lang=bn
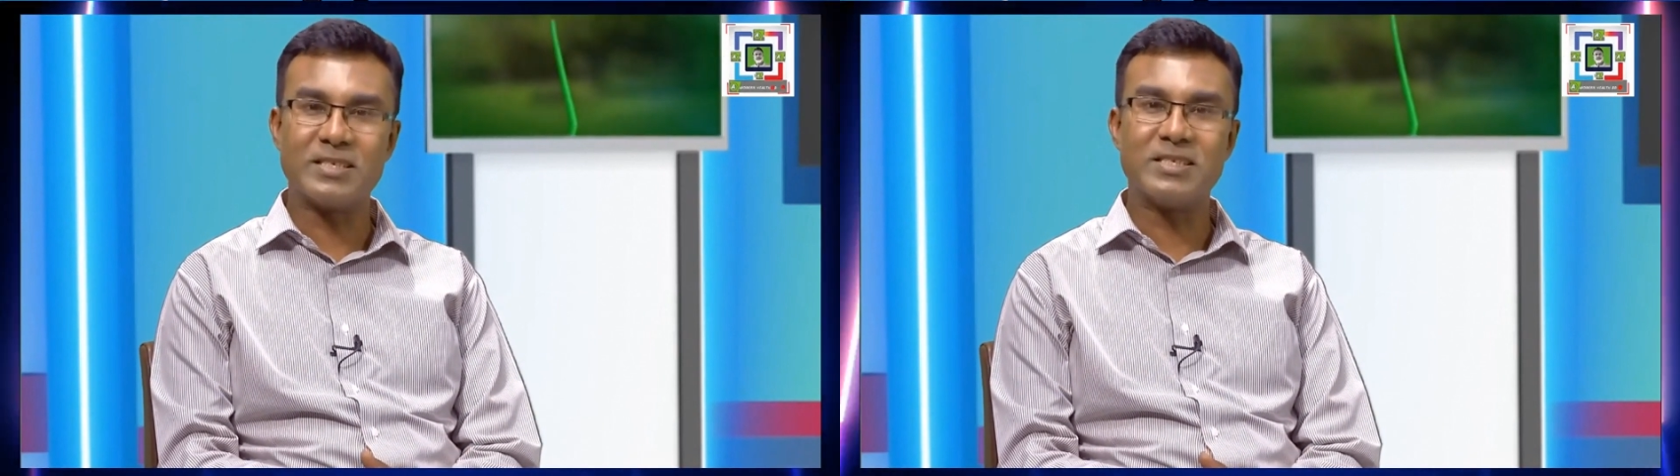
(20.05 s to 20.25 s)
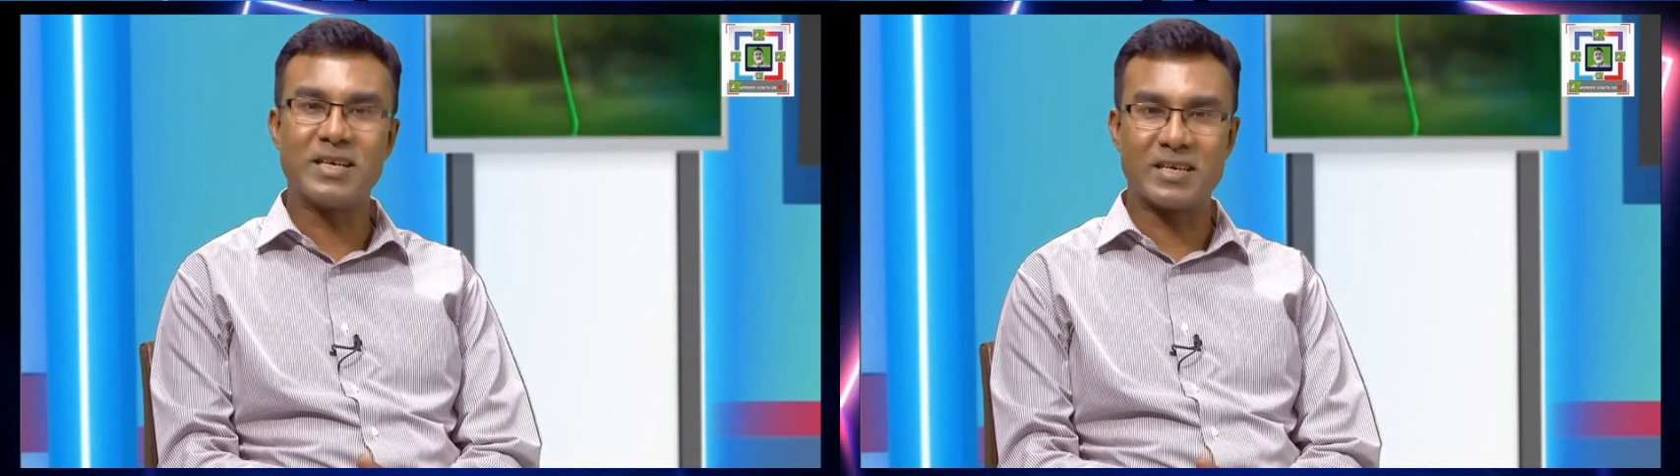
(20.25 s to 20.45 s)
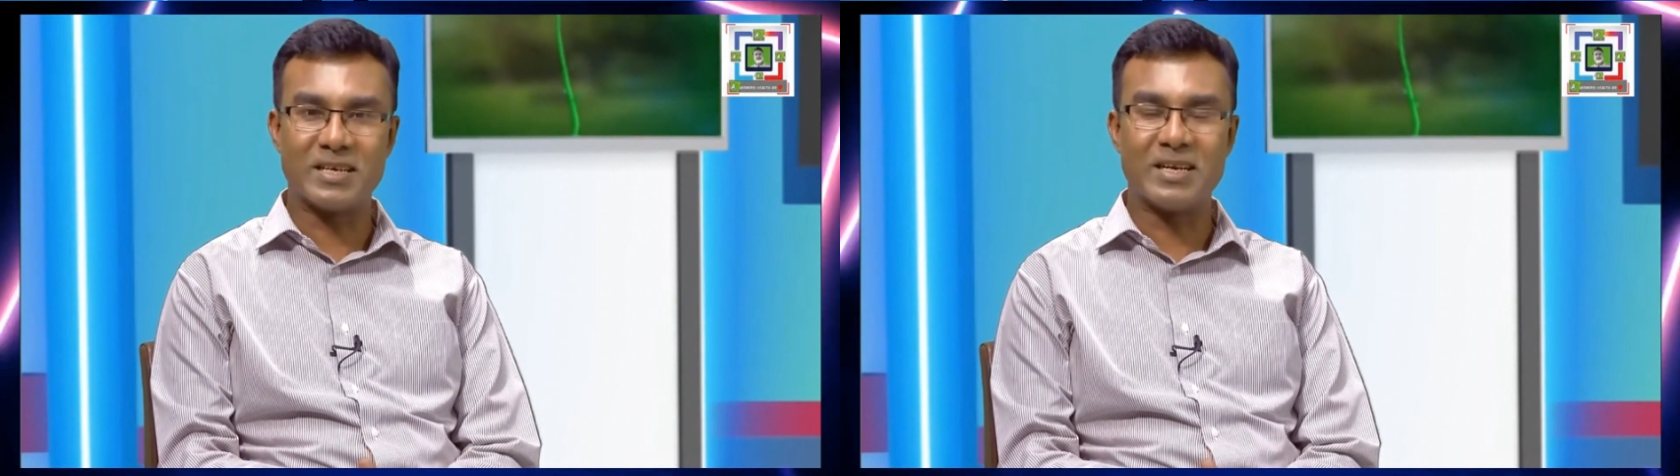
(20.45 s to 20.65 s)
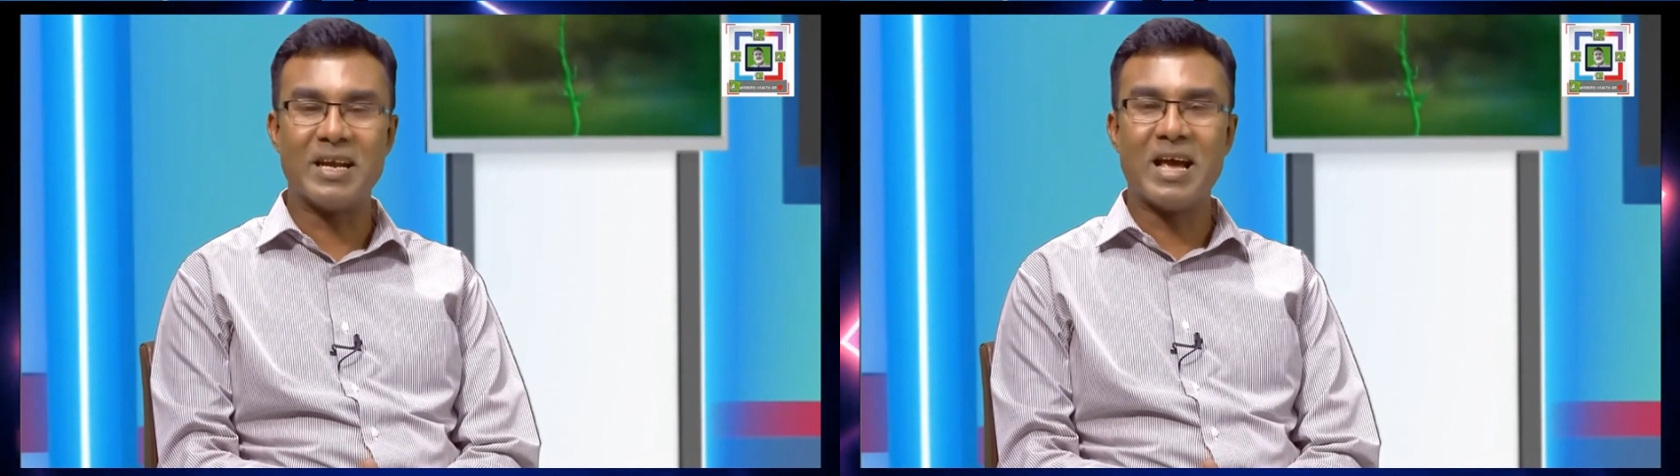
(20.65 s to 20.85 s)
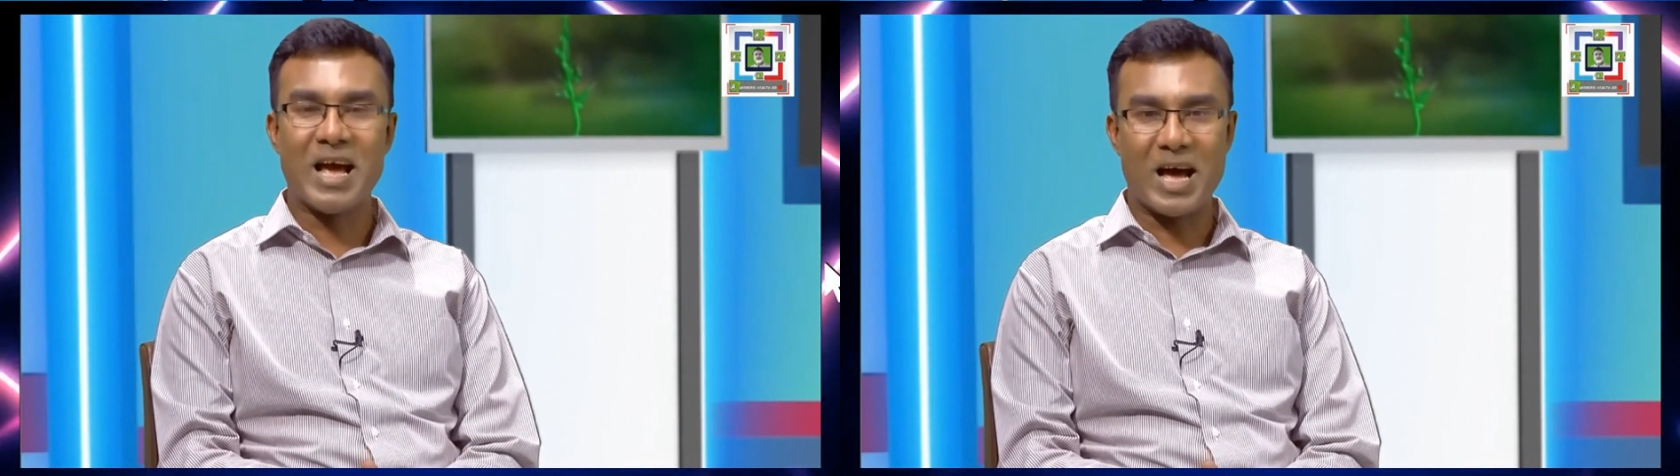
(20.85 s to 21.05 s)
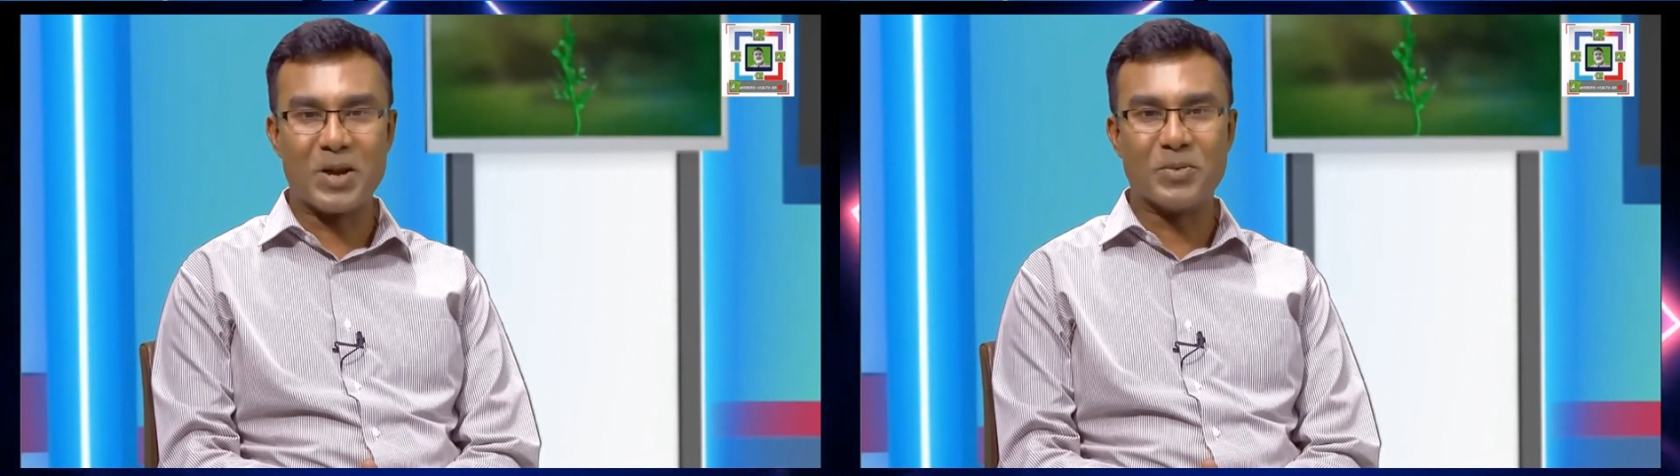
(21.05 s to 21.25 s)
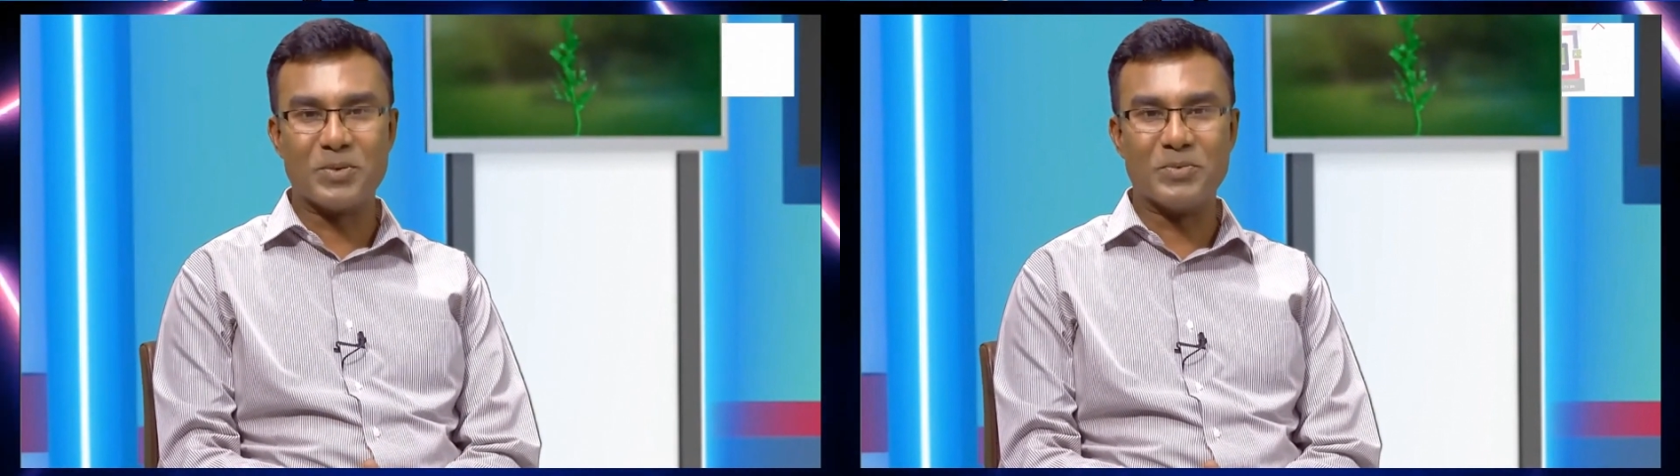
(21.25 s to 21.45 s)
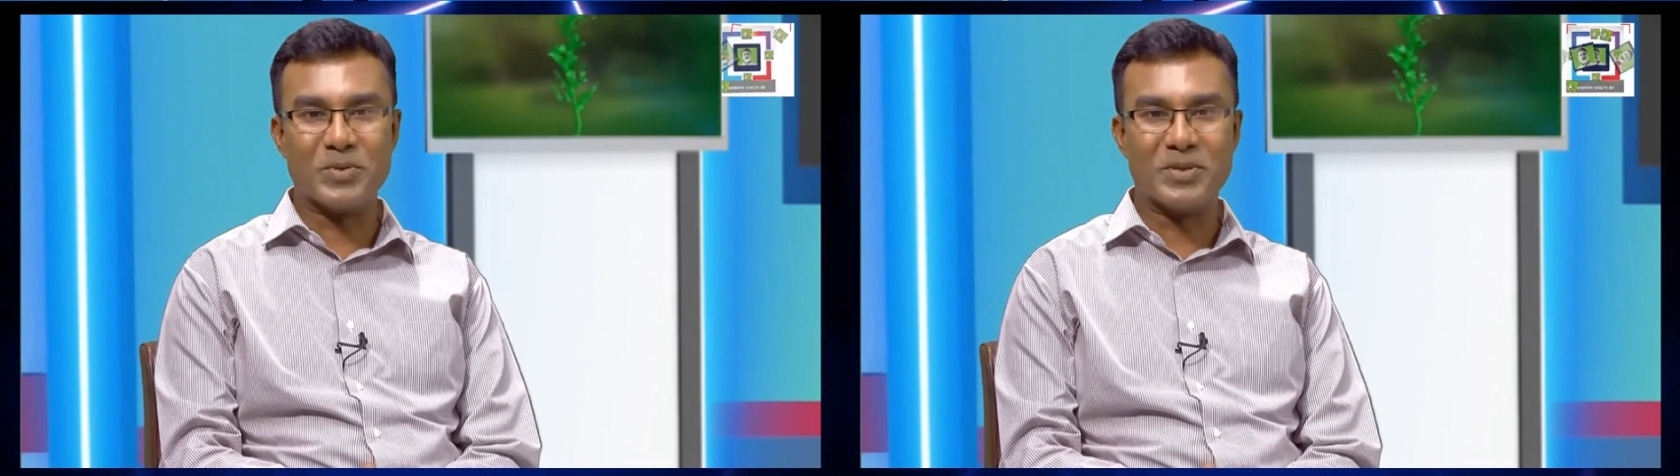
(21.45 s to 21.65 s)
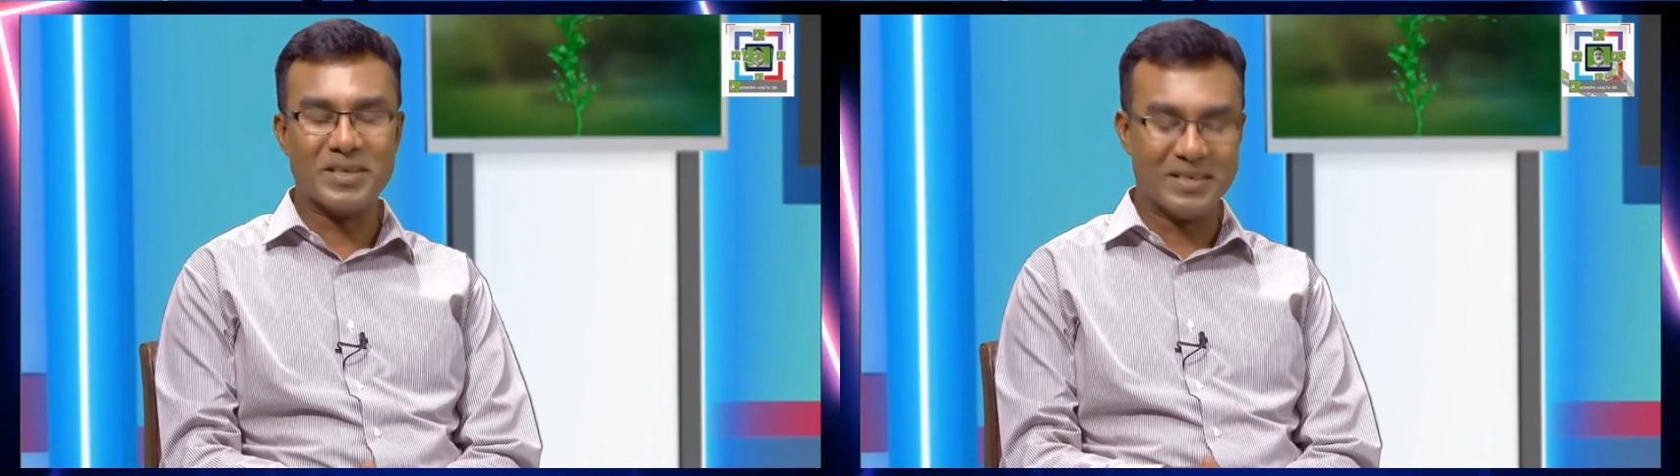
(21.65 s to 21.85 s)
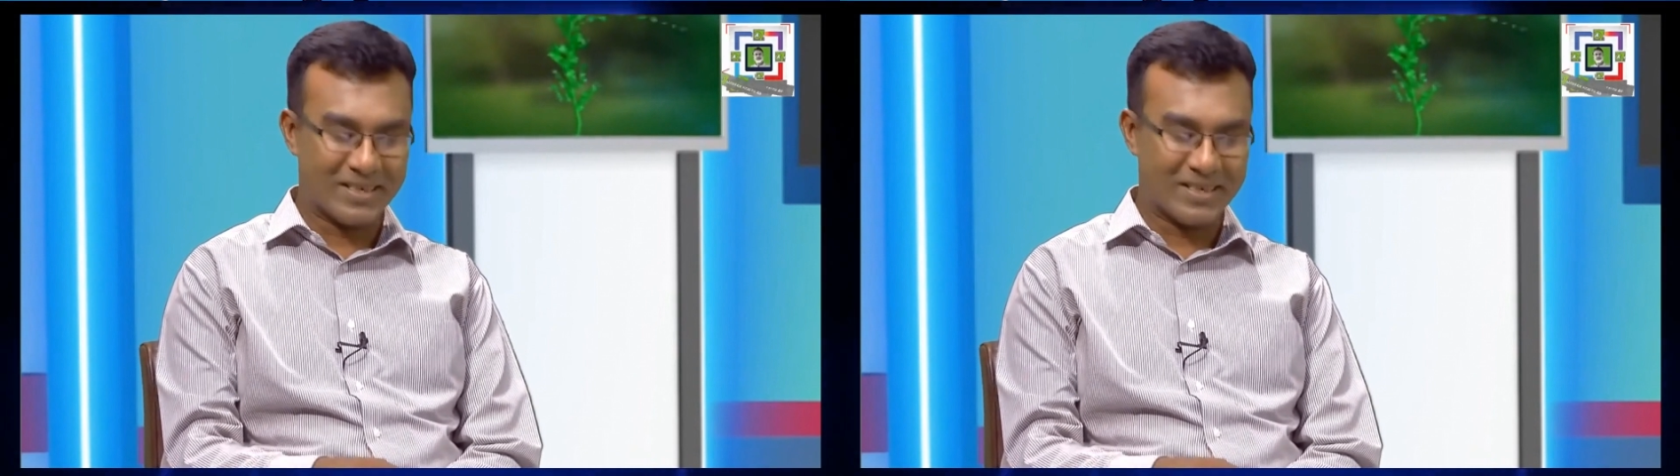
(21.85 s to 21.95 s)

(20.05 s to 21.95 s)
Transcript: আছেন ডাক্তার আলমগীর মতি